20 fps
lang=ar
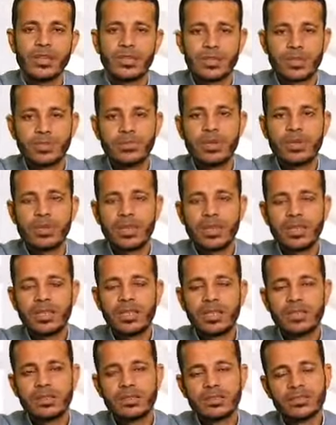
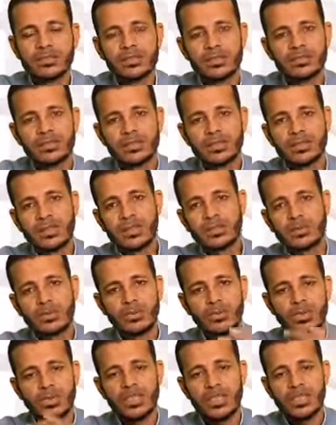ربما
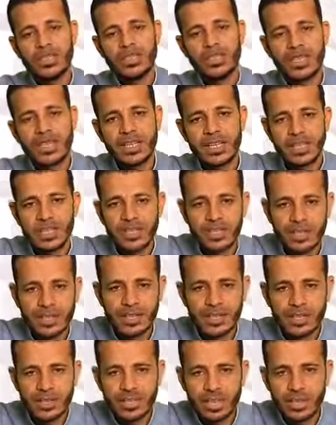يكون عند الإنسان
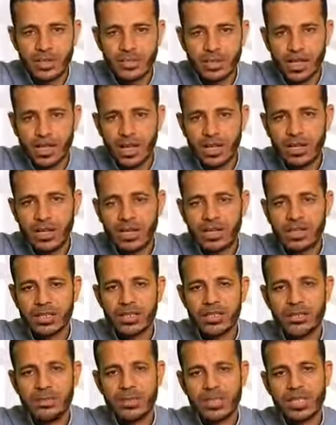شيء آخر
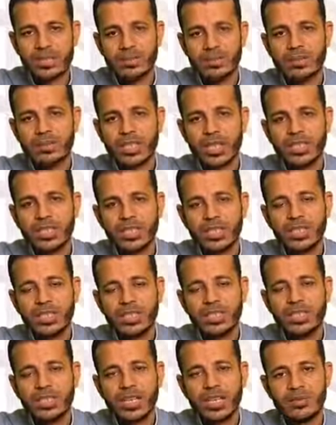هو سبب تعطيل
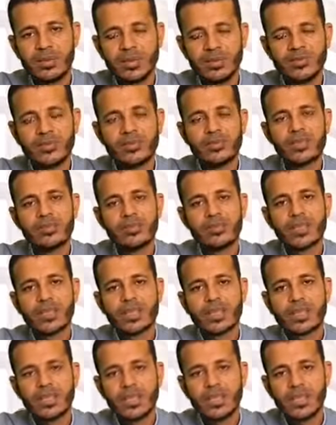الإجابة
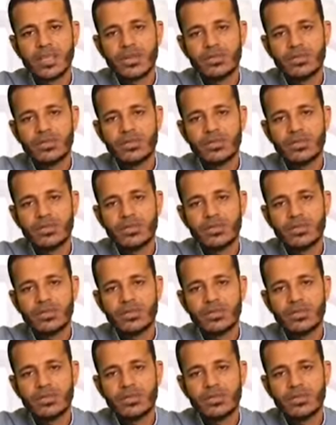إن